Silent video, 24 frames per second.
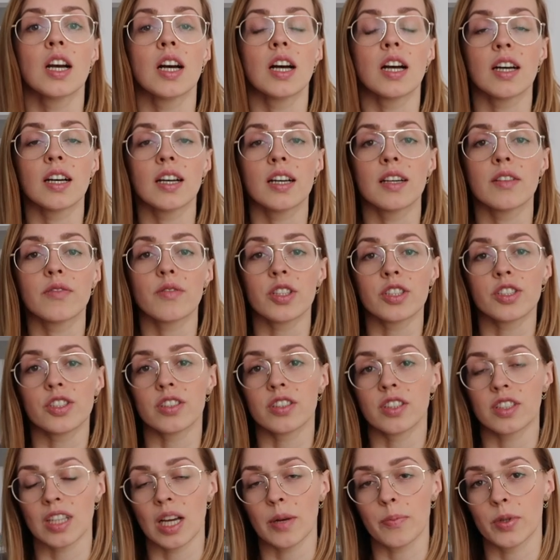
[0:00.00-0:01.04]
e, właśnie
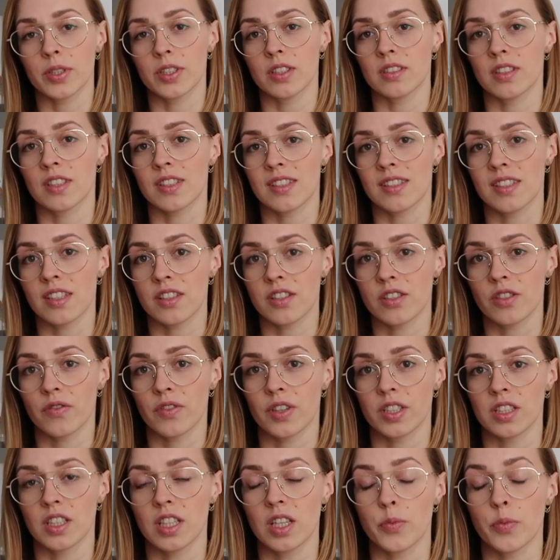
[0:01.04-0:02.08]
ten apetyt jest
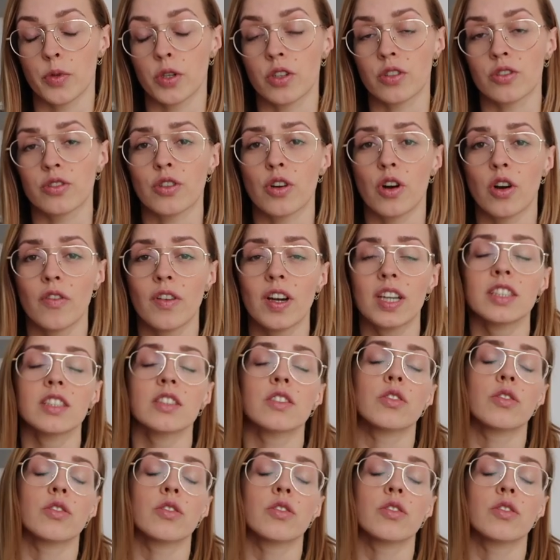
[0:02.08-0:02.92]
zdecydowanie lepiej kontrolowany.